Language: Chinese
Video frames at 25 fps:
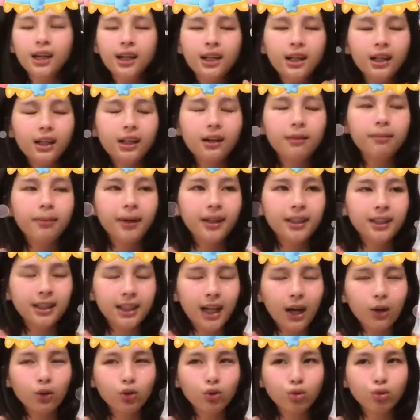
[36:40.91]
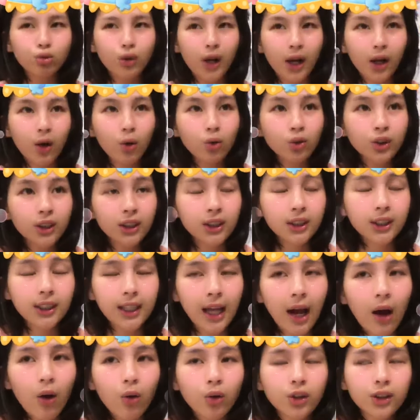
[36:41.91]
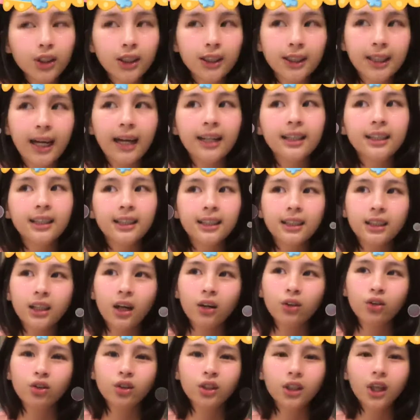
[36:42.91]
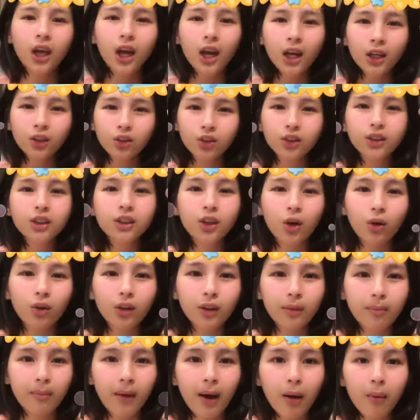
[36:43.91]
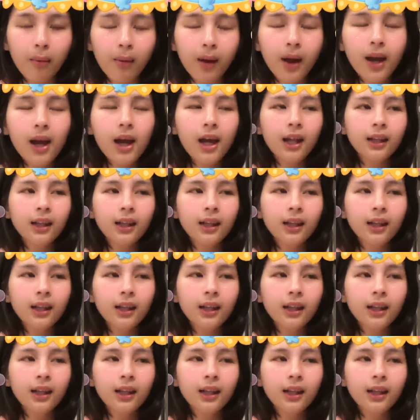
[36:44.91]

个人被教出来，公司教或是家庭教，就是就是有礼貌嘛。